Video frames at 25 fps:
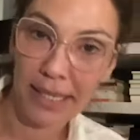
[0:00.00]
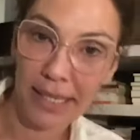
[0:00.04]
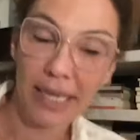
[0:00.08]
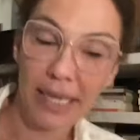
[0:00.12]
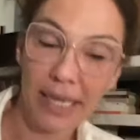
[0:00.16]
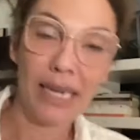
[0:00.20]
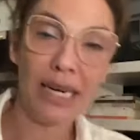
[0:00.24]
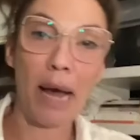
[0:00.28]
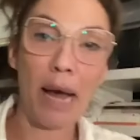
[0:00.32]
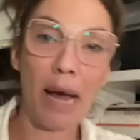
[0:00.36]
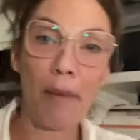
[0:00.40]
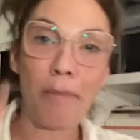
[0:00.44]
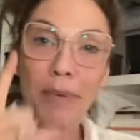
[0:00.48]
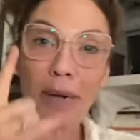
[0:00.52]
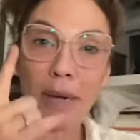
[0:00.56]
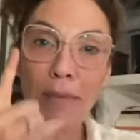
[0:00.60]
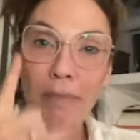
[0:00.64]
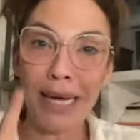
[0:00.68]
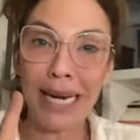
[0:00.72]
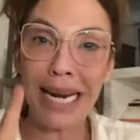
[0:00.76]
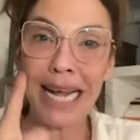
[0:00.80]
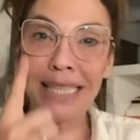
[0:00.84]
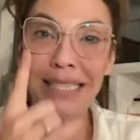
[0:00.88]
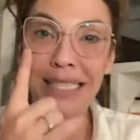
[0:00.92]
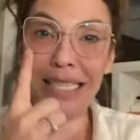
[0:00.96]
la
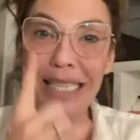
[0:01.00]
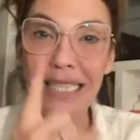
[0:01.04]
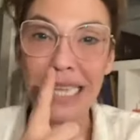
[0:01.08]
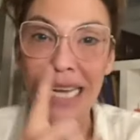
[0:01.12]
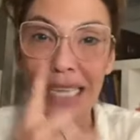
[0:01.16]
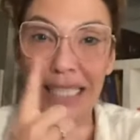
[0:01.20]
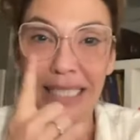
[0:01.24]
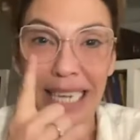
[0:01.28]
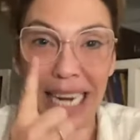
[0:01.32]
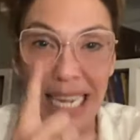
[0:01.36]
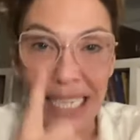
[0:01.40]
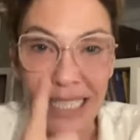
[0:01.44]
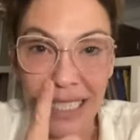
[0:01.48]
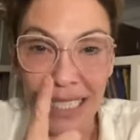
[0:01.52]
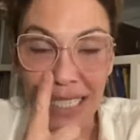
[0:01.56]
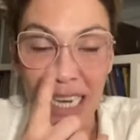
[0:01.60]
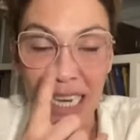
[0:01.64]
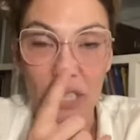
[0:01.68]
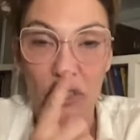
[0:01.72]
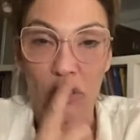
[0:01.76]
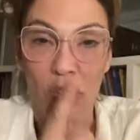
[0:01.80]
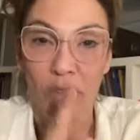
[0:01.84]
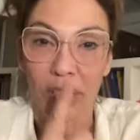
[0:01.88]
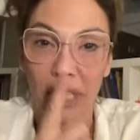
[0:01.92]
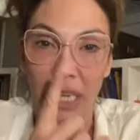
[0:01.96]
primera niña trans que
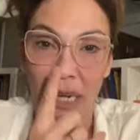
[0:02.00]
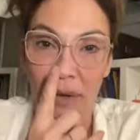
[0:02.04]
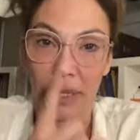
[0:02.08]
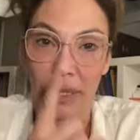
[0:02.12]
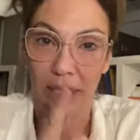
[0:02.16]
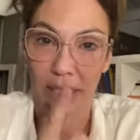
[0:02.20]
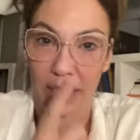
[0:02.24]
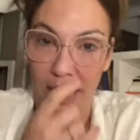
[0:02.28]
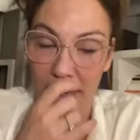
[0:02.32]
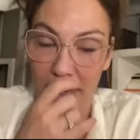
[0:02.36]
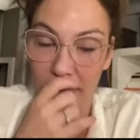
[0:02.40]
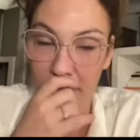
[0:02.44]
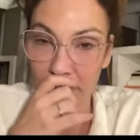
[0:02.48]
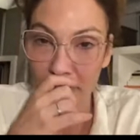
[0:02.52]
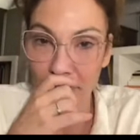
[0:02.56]
yo entrevisté.